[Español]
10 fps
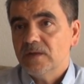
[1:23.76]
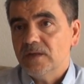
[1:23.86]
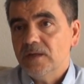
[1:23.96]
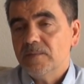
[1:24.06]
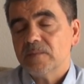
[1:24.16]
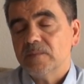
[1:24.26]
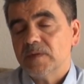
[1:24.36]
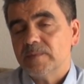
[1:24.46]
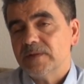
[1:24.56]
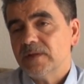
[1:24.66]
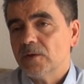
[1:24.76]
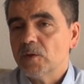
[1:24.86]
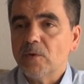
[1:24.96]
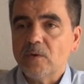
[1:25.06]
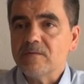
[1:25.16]
y depende de
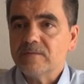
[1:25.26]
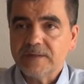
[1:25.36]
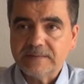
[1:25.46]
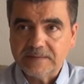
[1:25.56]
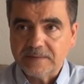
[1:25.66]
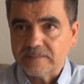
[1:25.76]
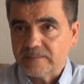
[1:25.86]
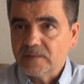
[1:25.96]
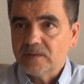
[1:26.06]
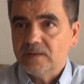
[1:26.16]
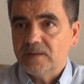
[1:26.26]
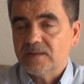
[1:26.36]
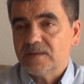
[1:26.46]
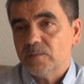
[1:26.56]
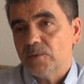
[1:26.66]
cómo lo enfrente, eh,
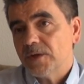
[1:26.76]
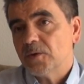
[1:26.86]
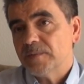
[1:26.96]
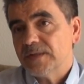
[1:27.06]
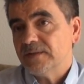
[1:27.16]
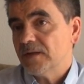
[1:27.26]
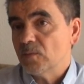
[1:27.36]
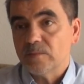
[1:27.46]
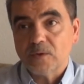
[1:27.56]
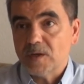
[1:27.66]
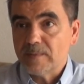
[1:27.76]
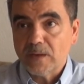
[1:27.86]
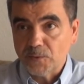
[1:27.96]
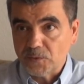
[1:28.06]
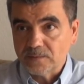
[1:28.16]
se puede convertir en un problema
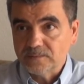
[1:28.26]
o no.